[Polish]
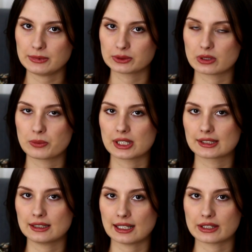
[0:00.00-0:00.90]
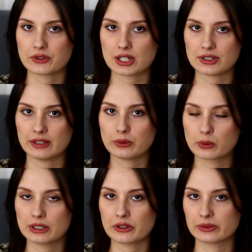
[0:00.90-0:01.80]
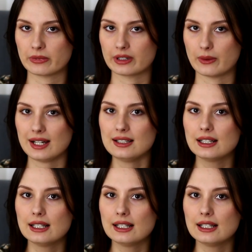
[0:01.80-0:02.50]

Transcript: z którym przez kilka lat wcześniej w ogóle nie rozmawiała.